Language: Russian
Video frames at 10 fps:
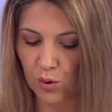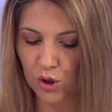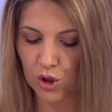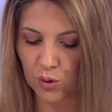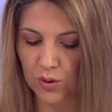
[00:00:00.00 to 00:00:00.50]

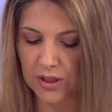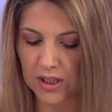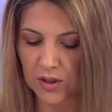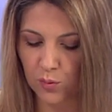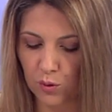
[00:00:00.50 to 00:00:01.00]
то, что
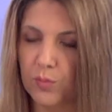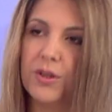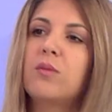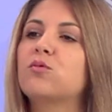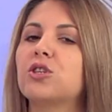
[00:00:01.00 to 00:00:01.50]
здесь будет,
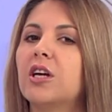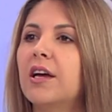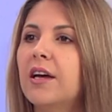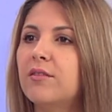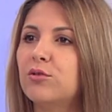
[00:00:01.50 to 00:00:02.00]
потому
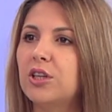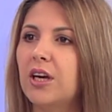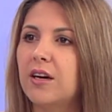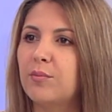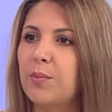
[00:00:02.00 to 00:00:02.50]
что вот
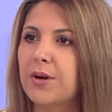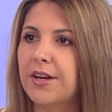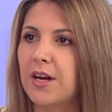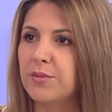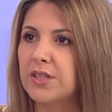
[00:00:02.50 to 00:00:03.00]
я по
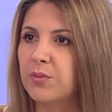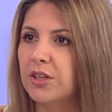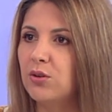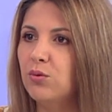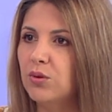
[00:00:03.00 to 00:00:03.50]
программе
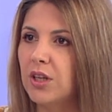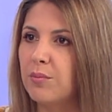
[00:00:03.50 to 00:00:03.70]
смотрю,